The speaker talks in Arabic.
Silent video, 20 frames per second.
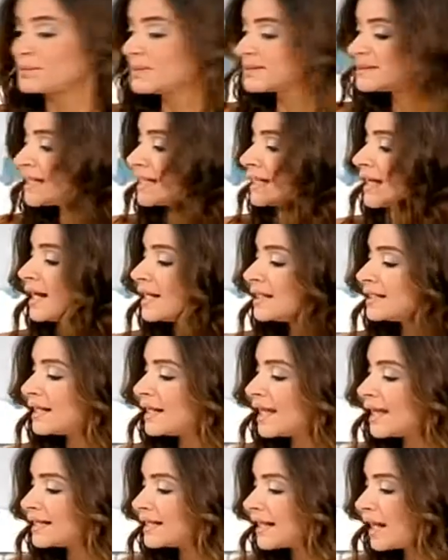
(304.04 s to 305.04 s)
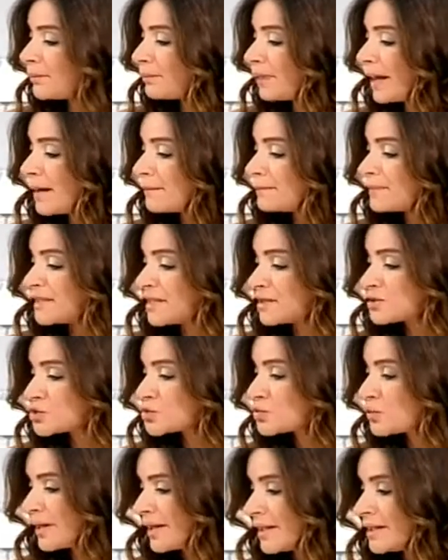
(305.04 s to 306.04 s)
بس هلا انا لاني عم بحميها
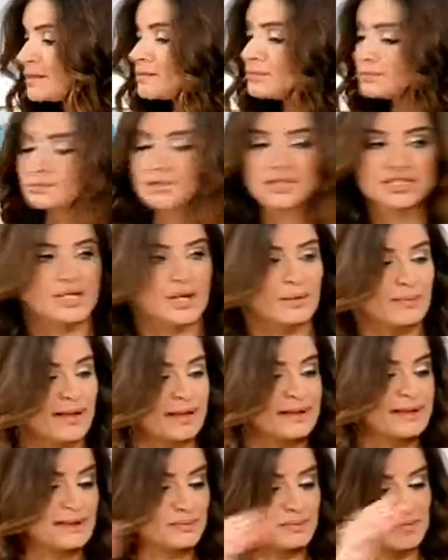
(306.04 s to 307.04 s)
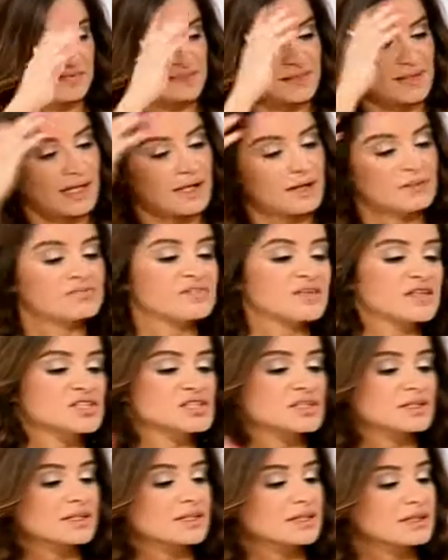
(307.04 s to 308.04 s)
شوي برجع بعدين بفتحها
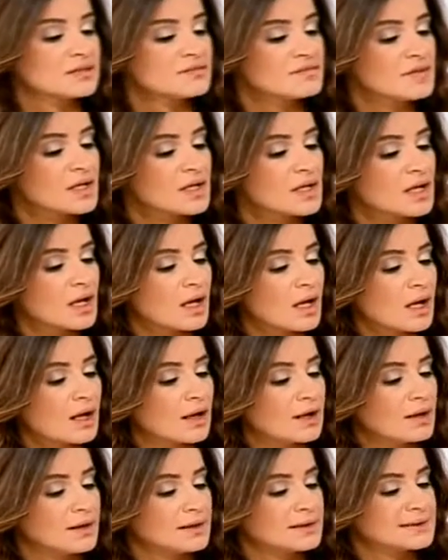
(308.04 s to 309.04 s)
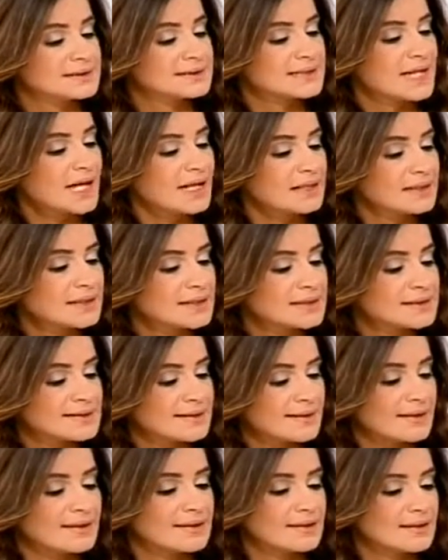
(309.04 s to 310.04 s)
بفرجي كيف أوكي. آه الصحن
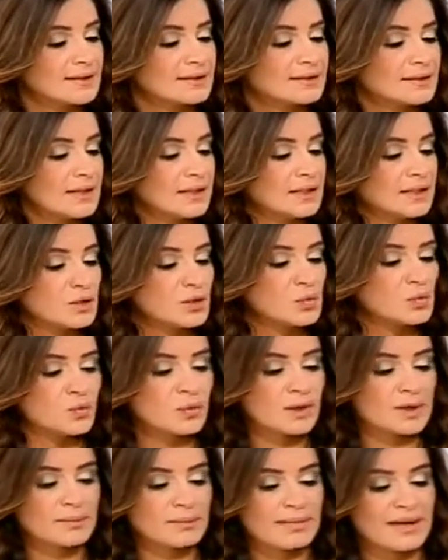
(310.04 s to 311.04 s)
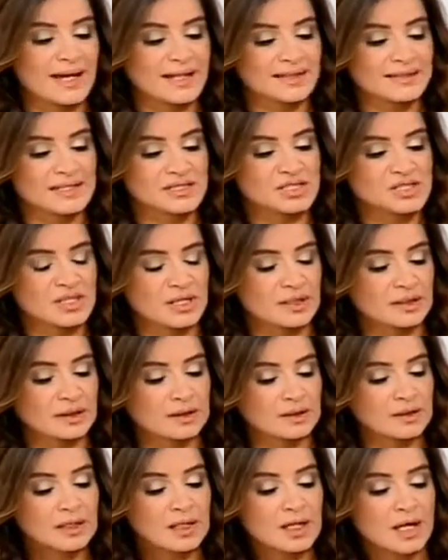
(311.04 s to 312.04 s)
الثاني يلي هو بهيدا
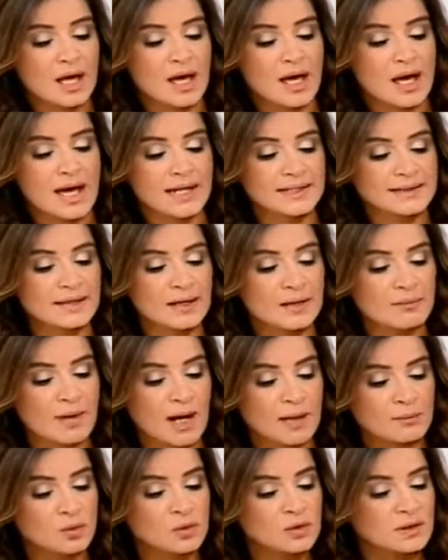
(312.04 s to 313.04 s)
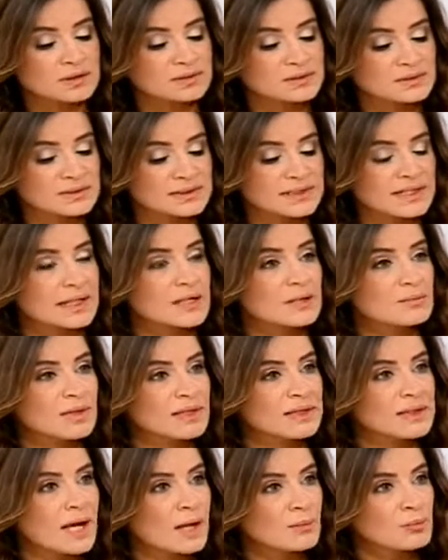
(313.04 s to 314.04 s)
الشكل هيدا معمول خصوصي
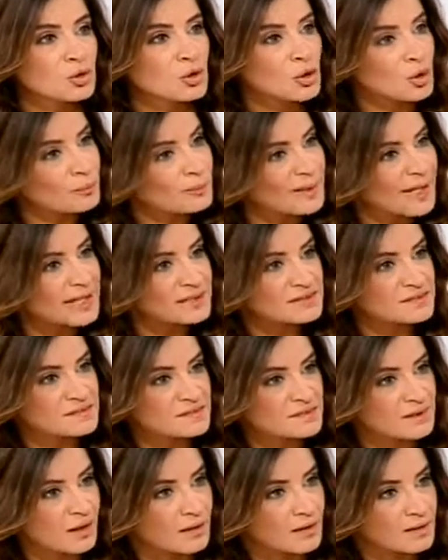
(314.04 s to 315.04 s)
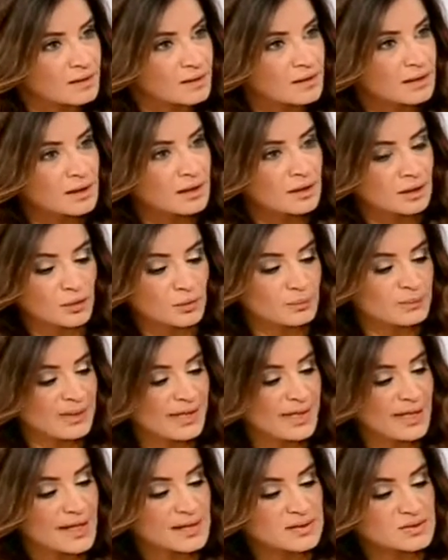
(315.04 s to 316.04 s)
كرمال نعمل اوملات فيها آه.
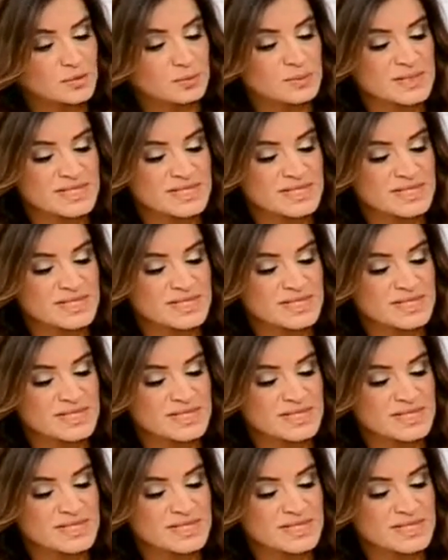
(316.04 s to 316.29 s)
اومليت